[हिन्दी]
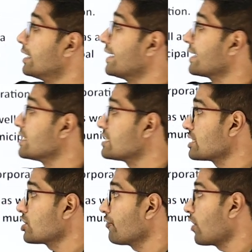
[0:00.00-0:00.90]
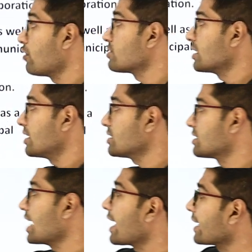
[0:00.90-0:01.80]
इट कंसिस्ट ऑफ काउंसिलर्स
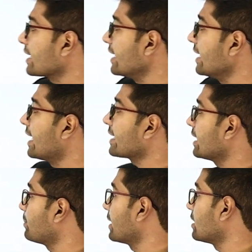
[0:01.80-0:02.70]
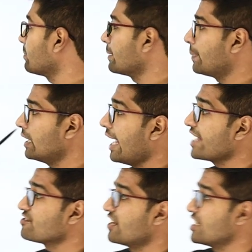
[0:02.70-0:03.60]
डायरेक्टली इलेक्टेड by द पीपल
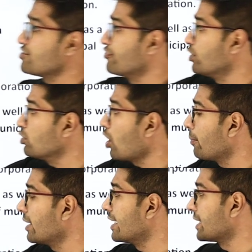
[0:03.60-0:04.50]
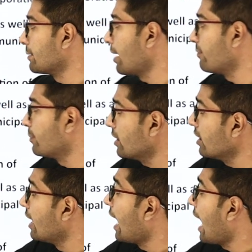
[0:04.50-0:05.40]
एज वेल एज फ्यू नॉमिनेटेड मेंबर
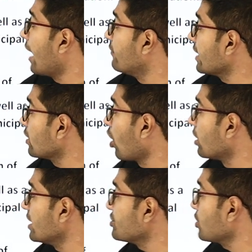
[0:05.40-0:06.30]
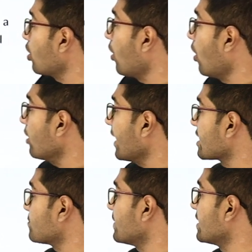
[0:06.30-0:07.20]
having knowledge और
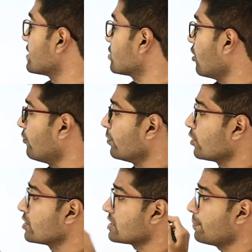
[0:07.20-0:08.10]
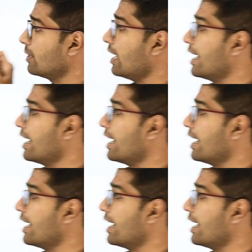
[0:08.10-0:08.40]
एक्सपीरियंस ऑफ म्यूनिसिपल